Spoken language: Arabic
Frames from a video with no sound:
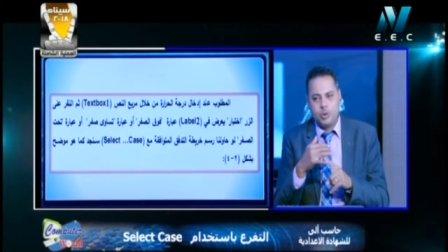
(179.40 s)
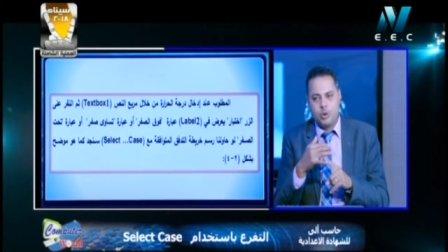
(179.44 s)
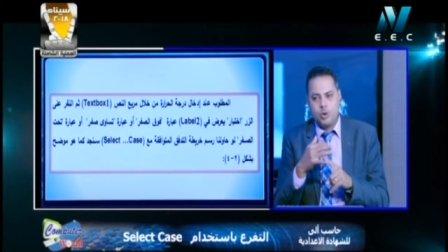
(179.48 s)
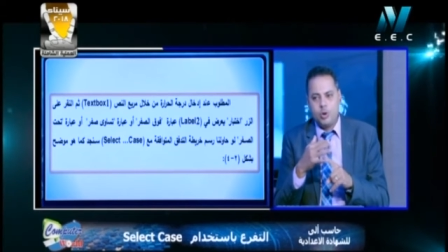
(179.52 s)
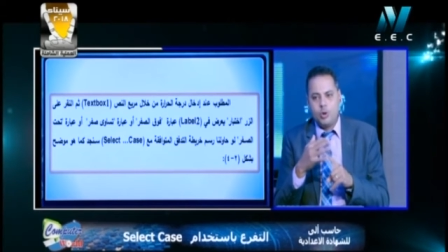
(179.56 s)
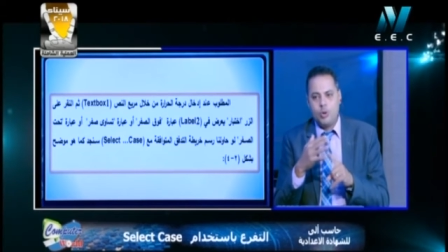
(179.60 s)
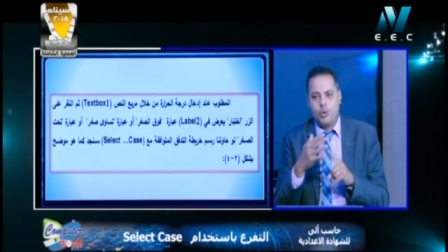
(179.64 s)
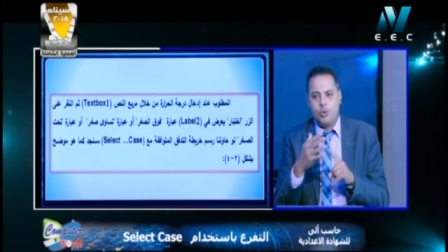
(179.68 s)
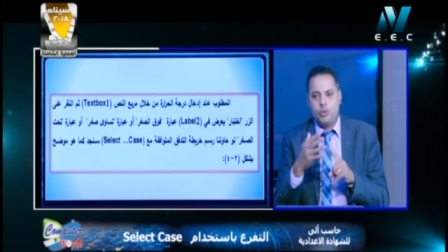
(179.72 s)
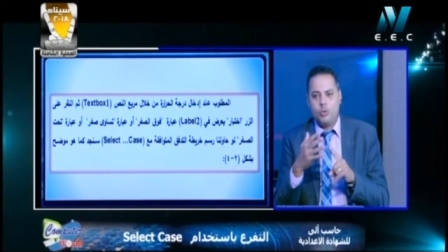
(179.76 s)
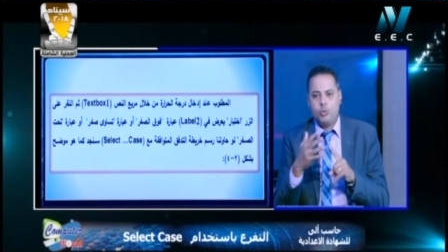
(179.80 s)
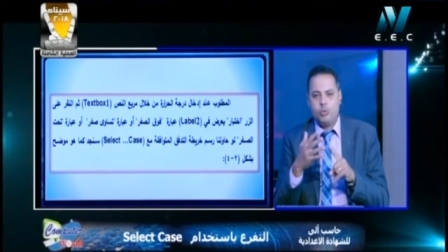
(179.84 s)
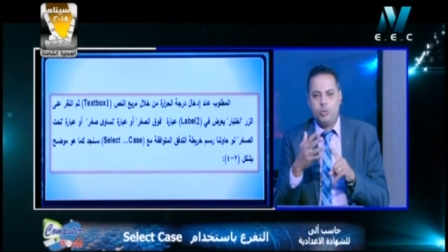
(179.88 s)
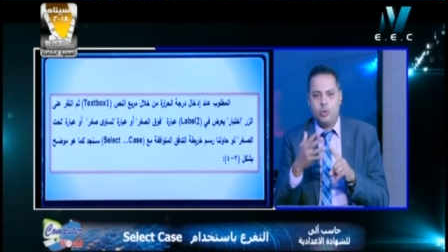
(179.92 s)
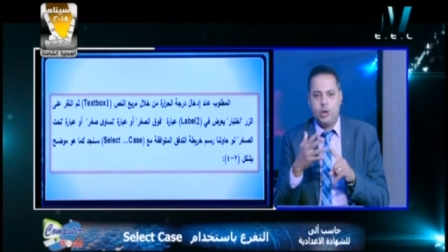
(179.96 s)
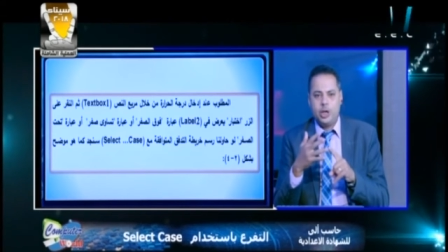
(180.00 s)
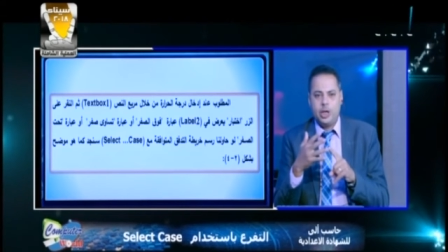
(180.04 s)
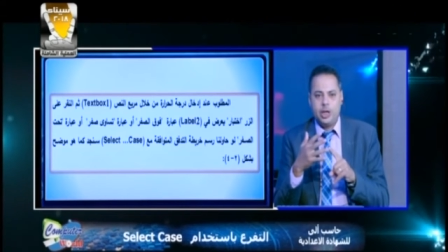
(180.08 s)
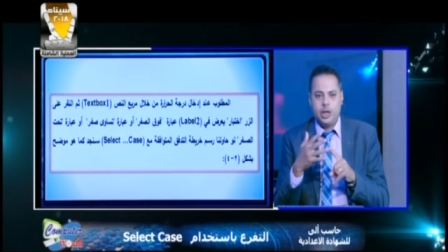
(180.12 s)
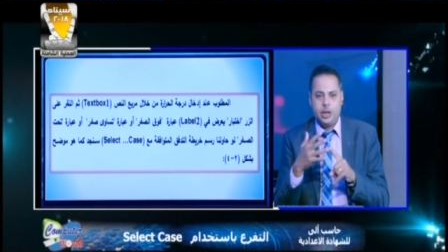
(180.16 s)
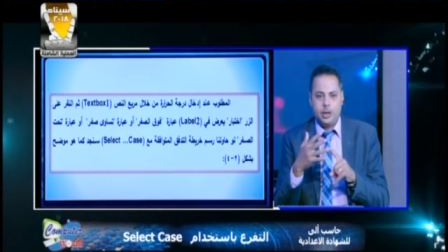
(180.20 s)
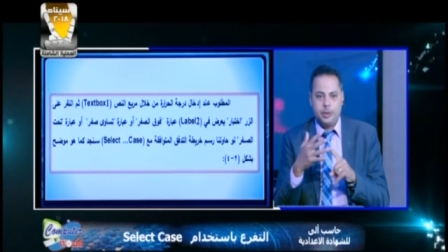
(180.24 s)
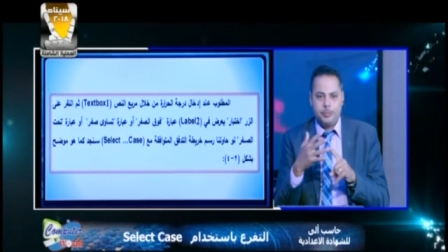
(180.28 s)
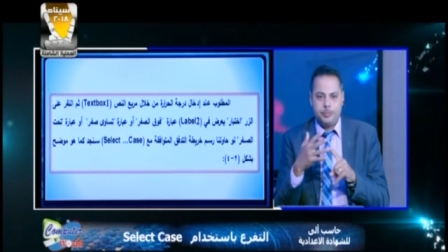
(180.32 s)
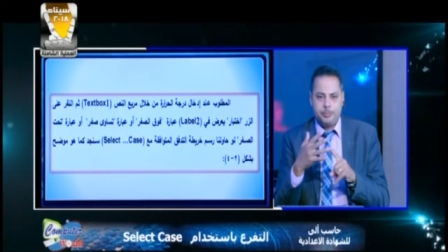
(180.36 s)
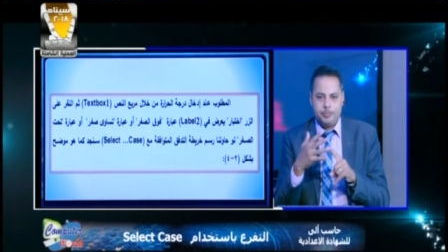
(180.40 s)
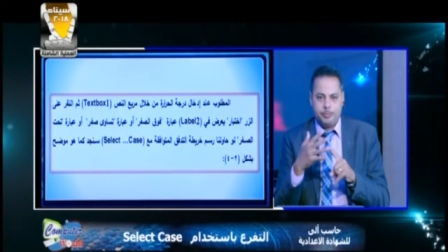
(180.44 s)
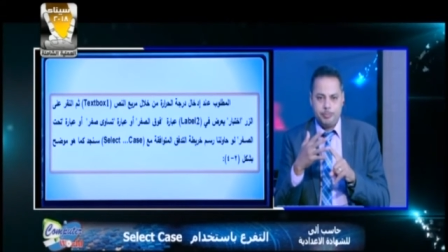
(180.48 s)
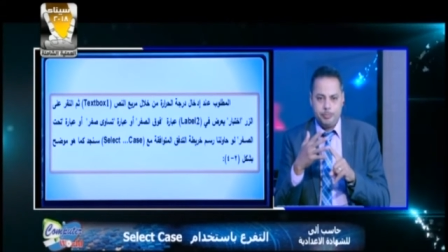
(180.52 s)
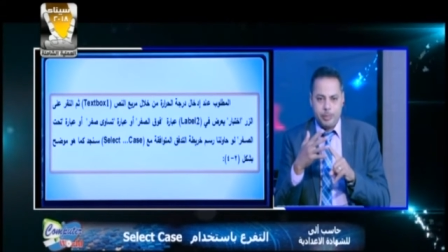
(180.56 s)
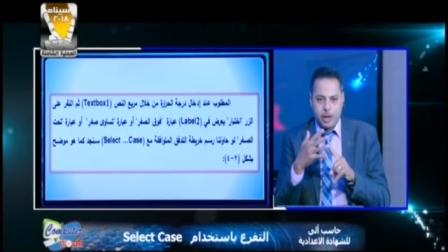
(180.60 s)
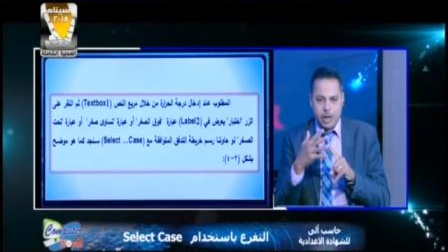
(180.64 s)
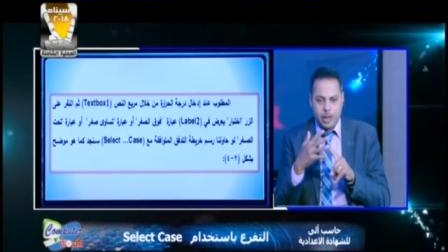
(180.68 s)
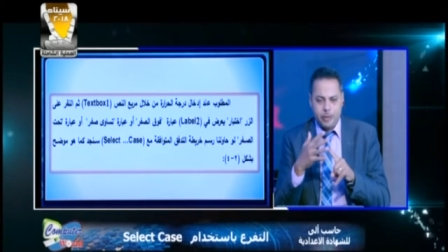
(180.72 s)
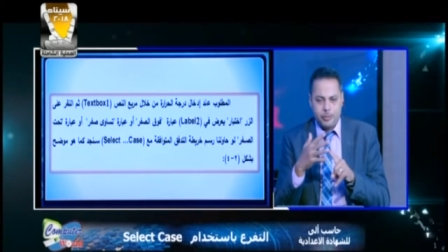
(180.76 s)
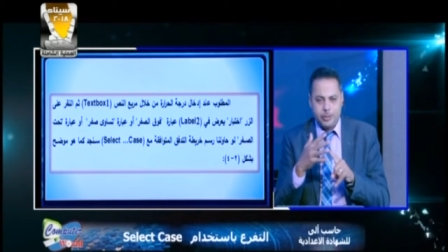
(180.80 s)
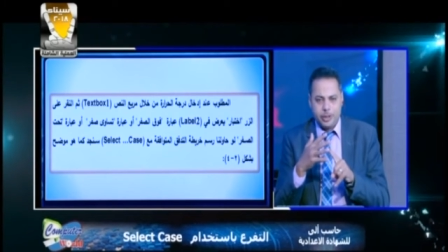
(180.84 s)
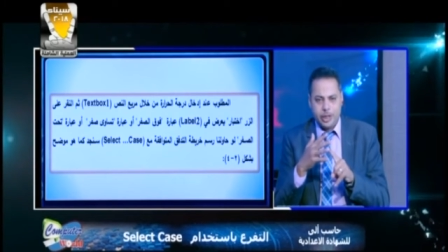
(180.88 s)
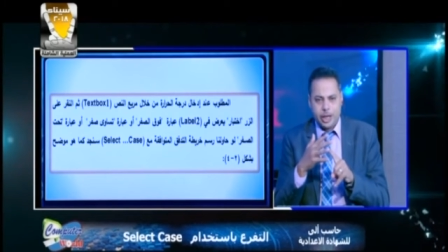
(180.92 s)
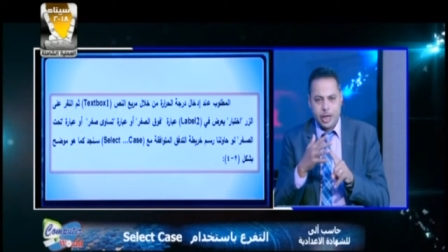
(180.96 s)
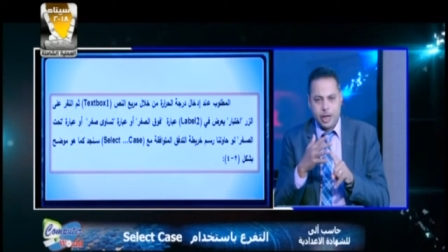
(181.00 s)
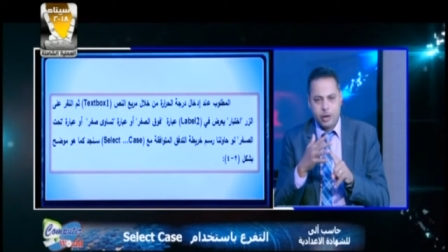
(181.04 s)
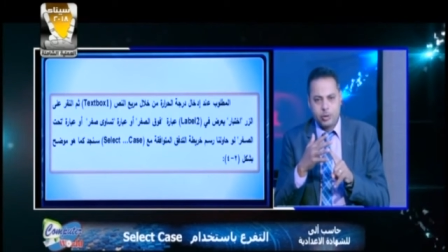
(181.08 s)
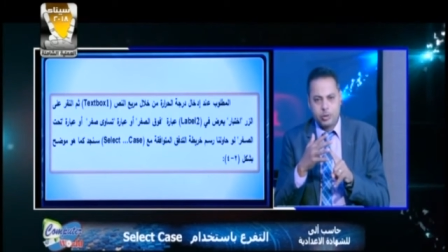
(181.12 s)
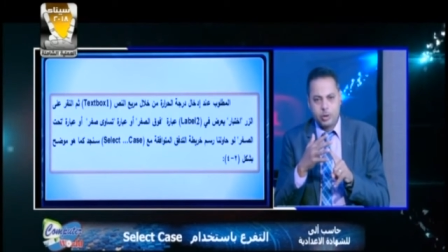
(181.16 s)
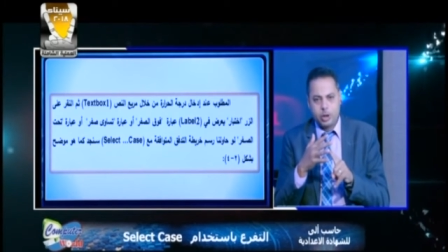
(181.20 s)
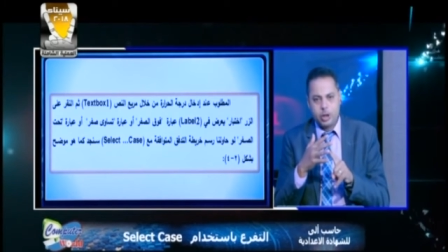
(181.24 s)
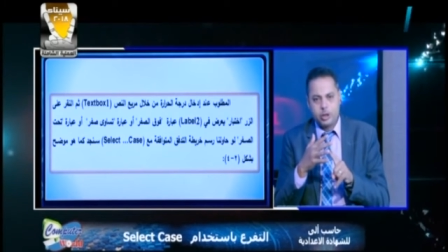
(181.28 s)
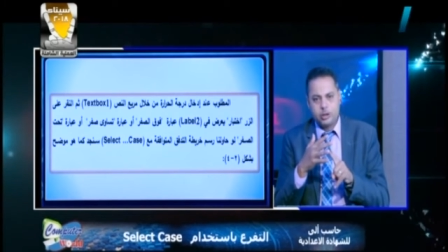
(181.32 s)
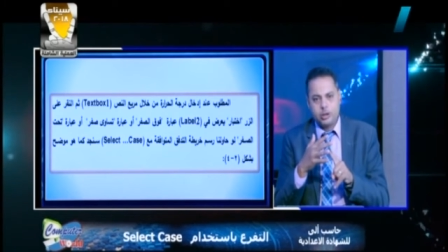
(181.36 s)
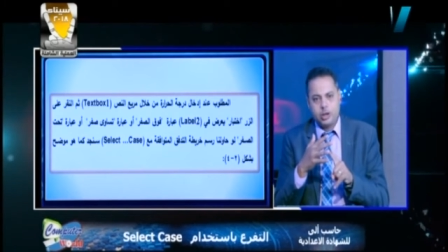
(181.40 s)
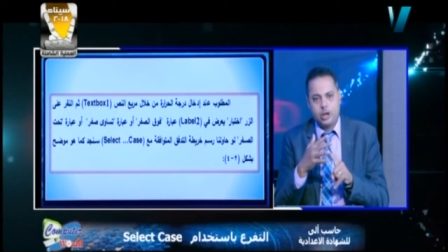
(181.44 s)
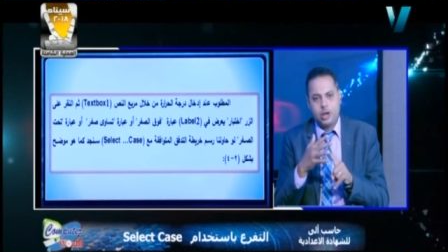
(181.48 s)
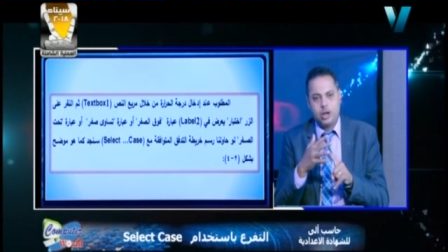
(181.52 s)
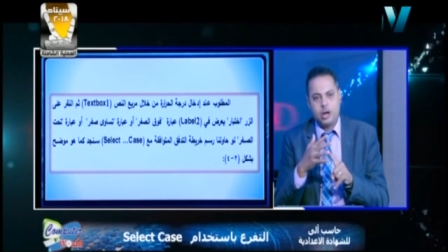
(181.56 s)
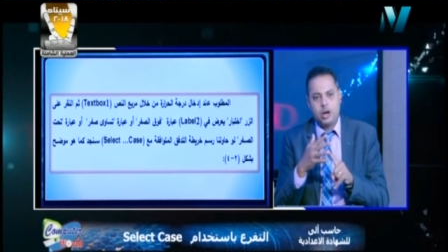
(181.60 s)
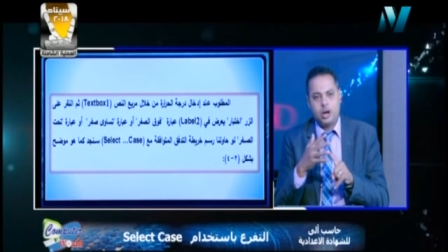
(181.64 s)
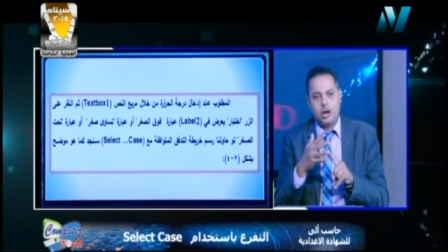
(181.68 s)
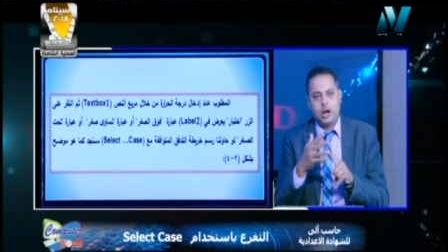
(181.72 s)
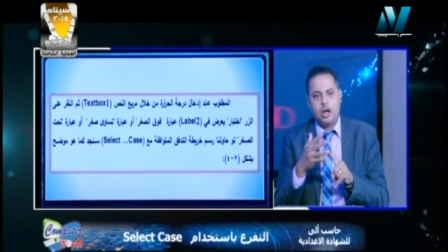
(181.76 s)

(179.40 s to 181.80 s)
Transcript: و بعد ما دخلوا درجة الحرارة